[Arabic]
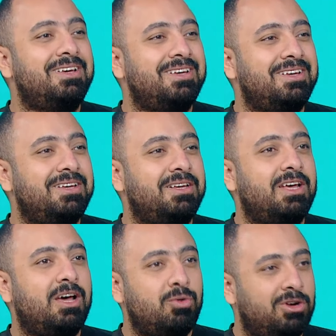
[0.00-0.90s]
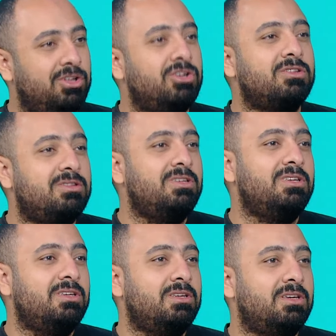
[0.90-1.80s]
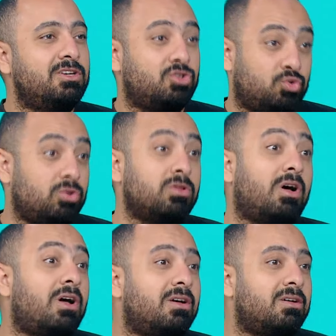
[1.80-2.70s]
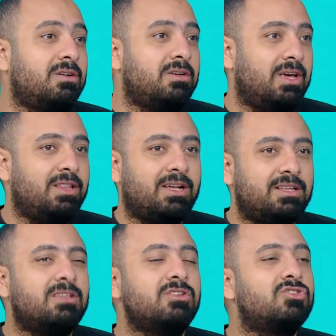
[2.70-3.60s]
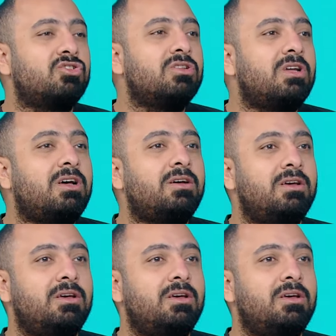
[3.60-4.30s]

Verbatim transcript: آه، او اللي يرضي الصناع يعني عاده الصانع